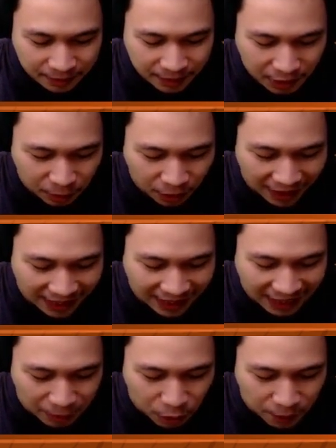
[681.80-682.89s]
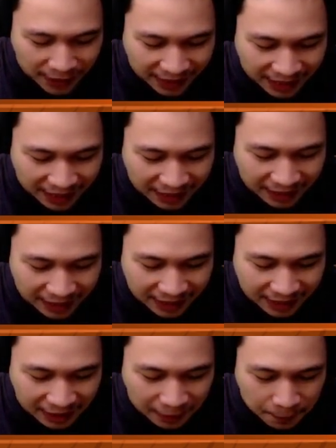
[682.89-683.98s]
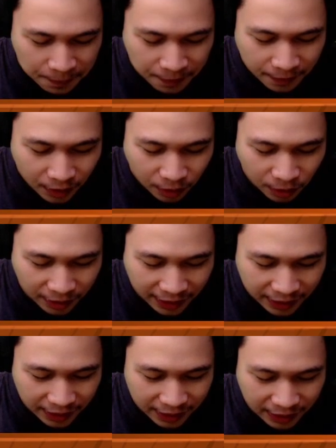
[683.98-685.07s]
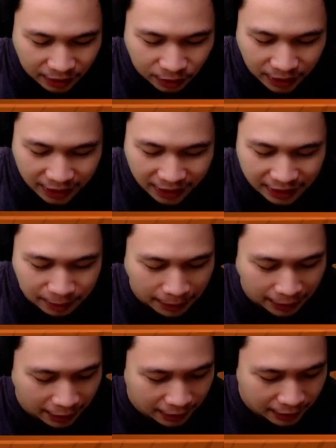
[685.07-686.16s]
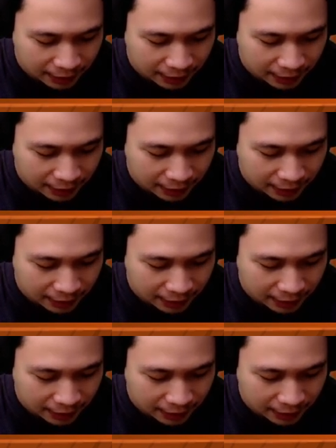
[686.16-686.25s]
Semoga kena bom giant lagi ini kita. Hawk Rider gitu ya. Wah, ngeri sih parah.